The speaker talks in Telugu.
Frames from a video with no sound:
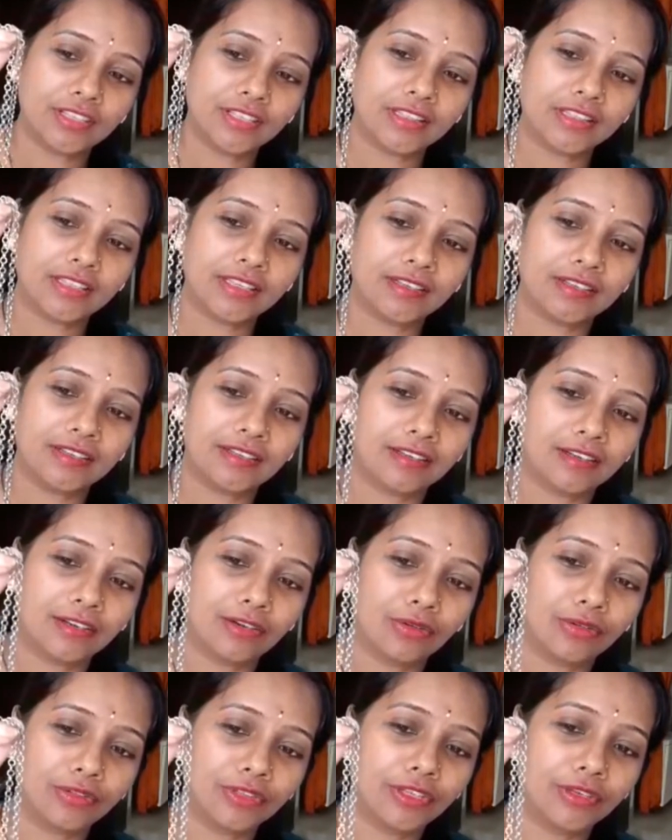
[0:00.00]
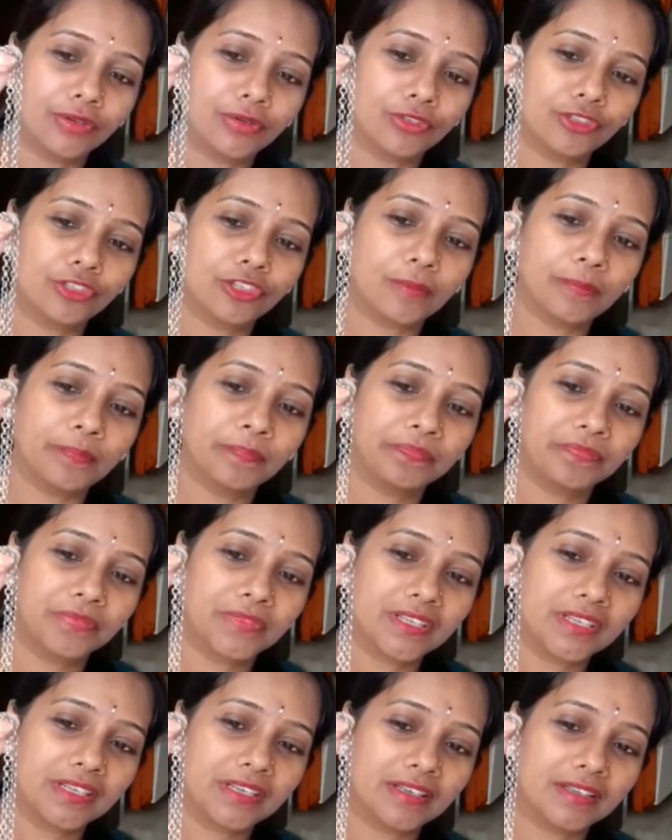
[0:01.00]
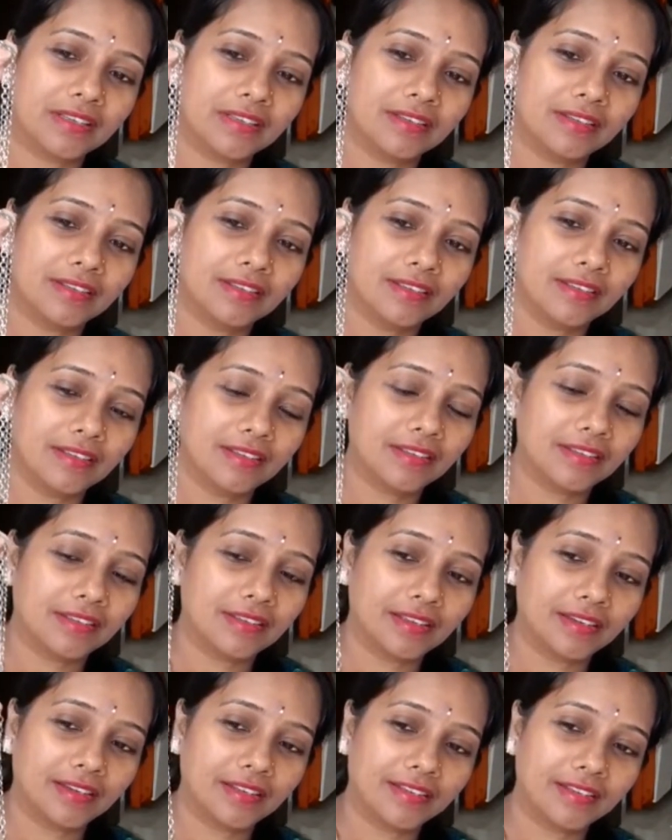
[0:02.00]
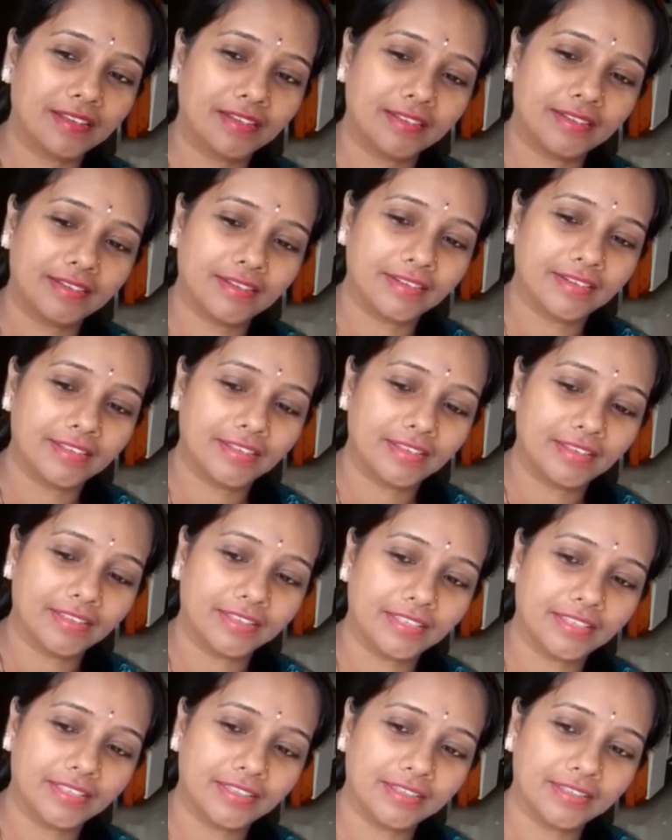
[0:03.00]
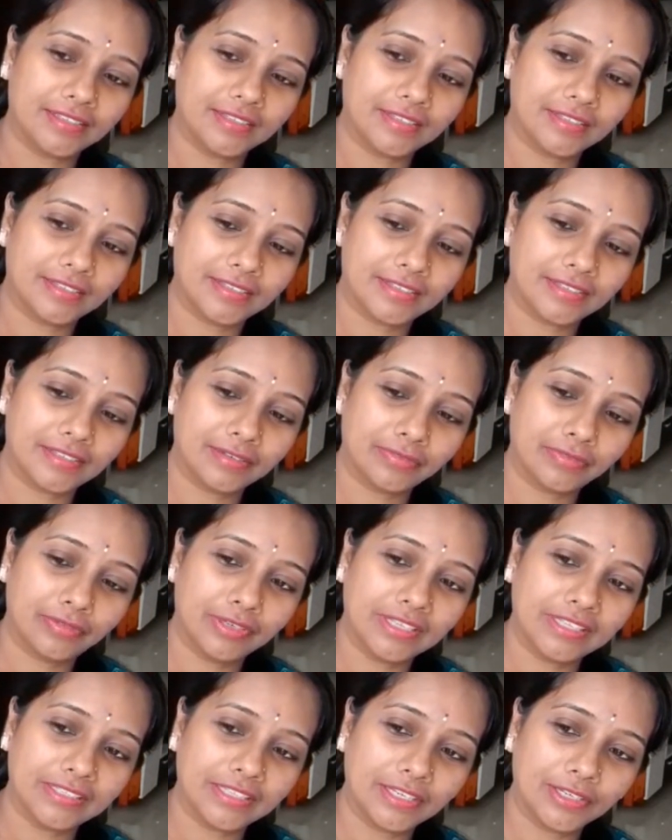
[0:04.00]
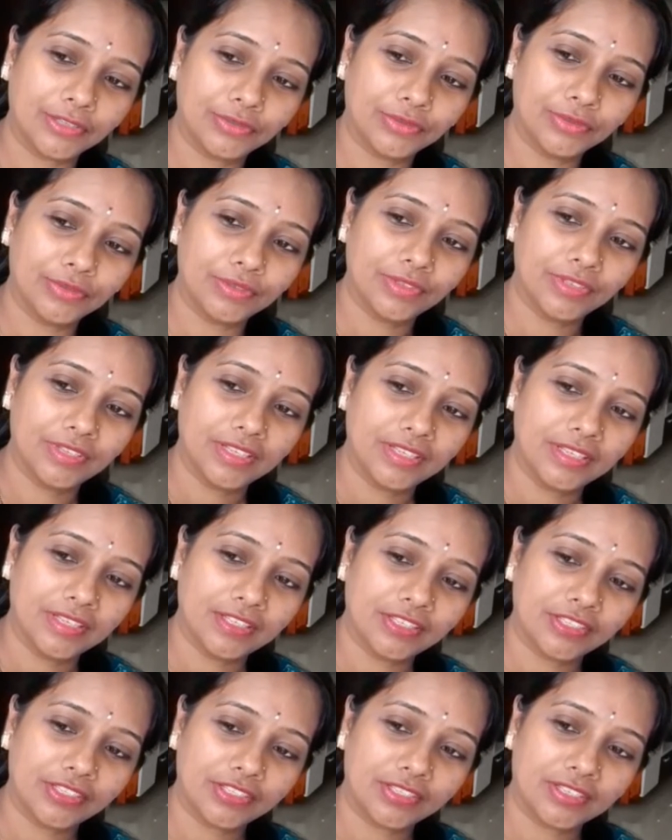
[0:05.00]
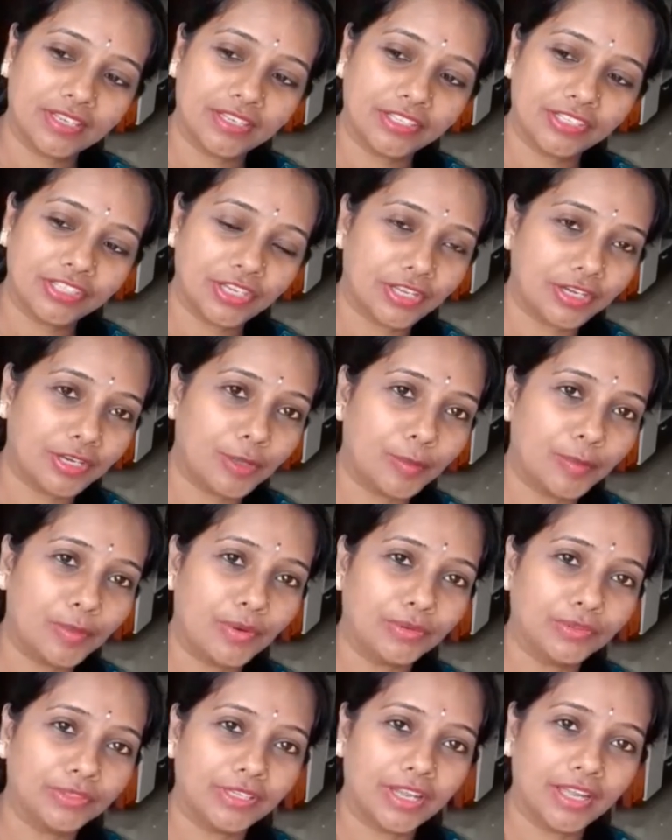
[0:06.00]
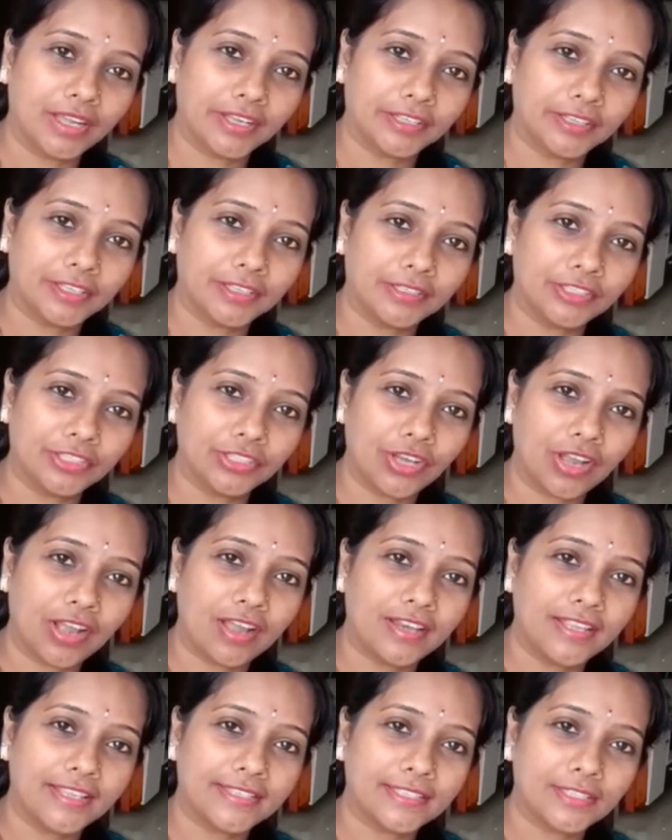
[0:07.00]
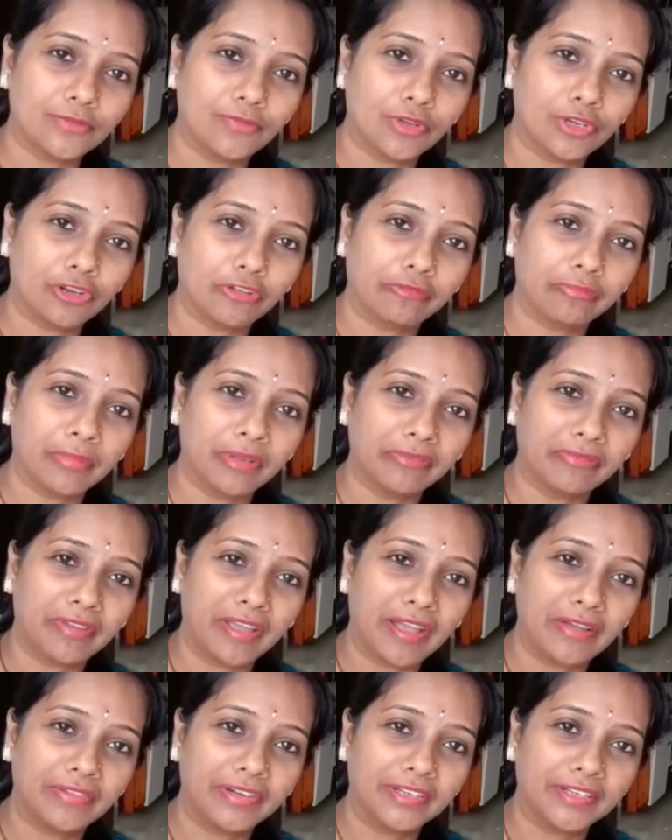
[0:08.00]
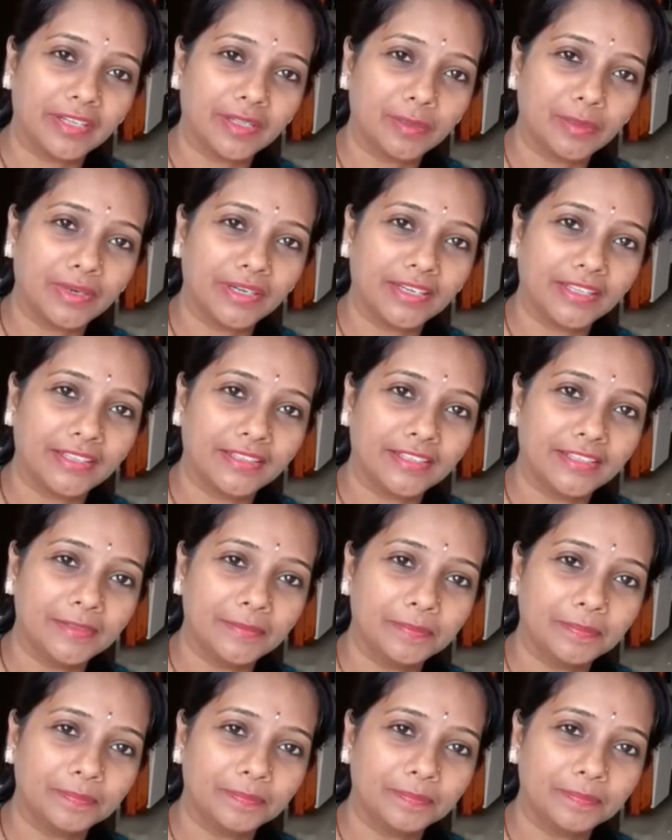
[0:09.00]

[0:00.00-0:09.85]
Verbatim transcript: ఇది థిక్ కలర్లో ఉంది కొంచెం కలర్ కానీ కలర్ అంటే ఐ థింక్ నాకు కలర్ఫుల్గా తెలీదు కానీ చాలా బాగుంది నాకైతే చాలా ఇష్టం వన్ ఆఫ్ మై ఫేవరెట్ అనమాట ఇది